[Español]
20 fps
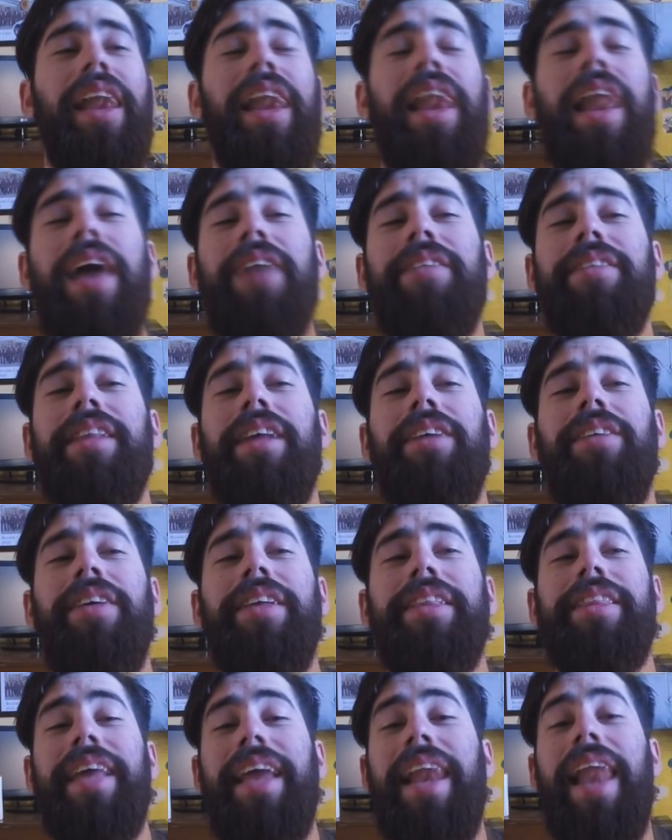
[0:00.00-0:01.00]

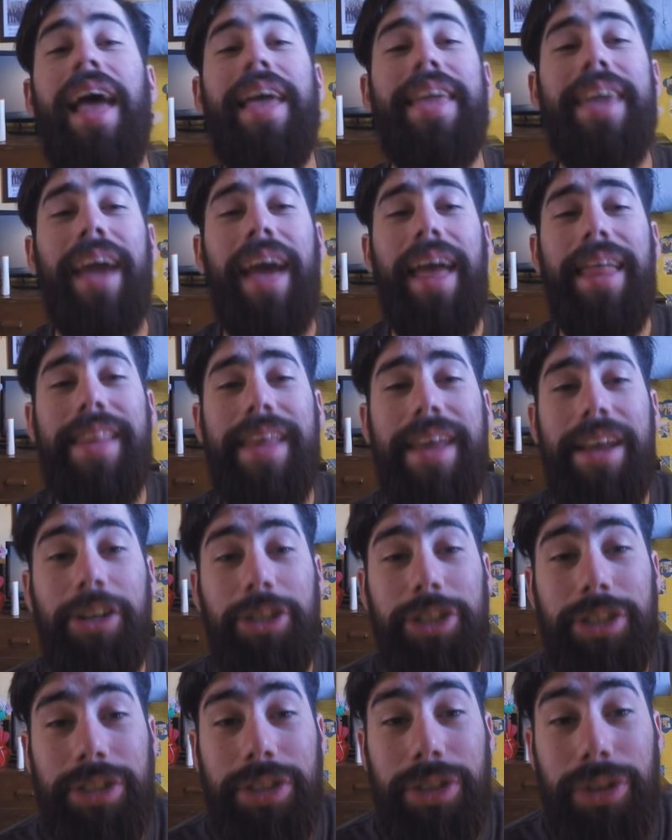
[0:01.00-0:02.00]
Lamentablemente la llegada de
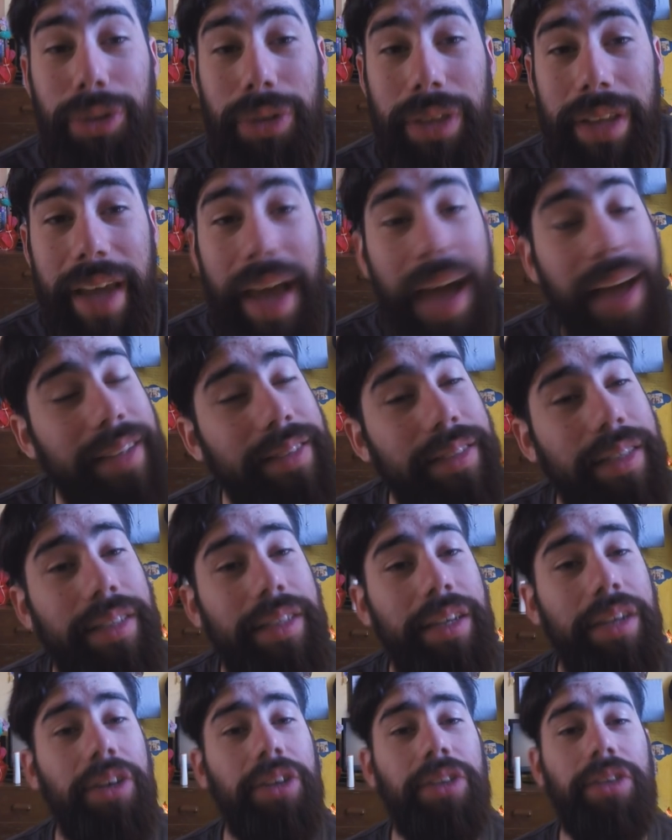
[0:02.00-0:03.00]
los Zodiacs Sí
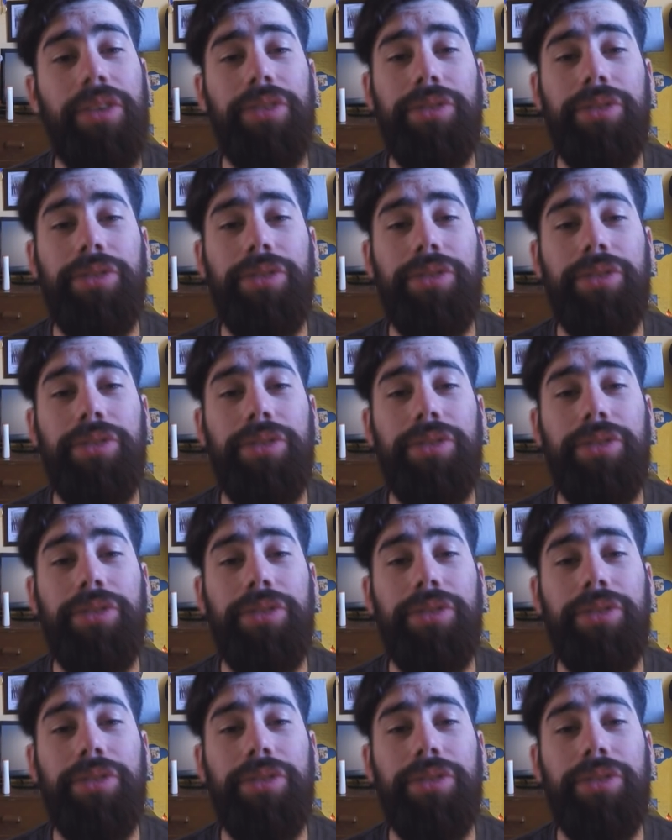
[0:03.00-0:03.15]
chicos,